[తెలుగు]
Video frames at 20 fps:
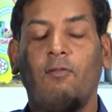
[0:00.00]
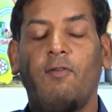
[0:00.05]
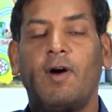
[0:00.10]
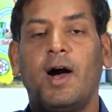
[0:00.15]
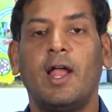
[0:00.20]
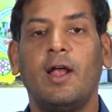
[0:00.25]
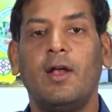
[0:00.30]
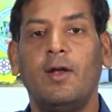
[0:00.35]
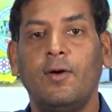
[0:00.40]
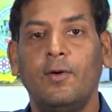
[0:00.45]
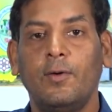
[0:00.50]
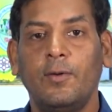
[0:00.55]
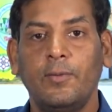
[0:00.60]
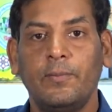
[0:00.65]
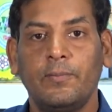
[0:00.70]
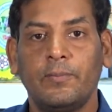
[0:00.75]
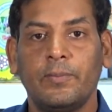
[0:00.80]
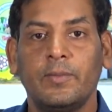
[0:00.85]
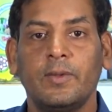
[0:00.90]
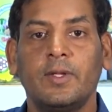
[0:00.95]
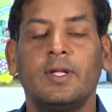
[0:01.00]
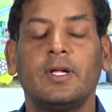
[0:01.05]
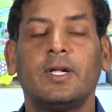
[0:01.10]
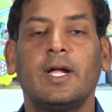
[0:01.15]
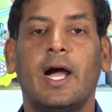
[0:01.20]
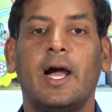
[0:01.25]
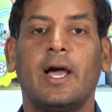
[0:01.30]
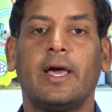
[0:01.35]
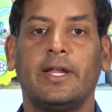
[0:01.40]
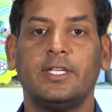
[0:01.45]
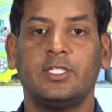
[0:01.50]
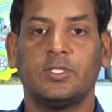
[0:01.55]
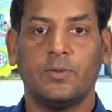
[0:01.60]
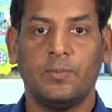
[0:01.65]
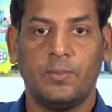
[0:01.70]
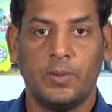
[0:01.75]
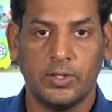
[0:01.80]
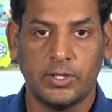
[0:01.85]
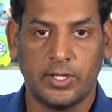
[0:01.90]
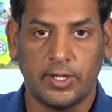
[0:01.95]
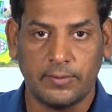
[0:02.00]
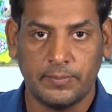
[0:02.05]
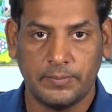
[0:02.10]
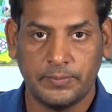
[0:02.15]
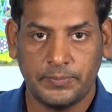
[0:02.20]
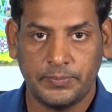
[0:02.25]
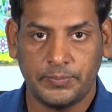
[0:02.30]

వాళ్ళు కాంగ్రెస్కు పోతారు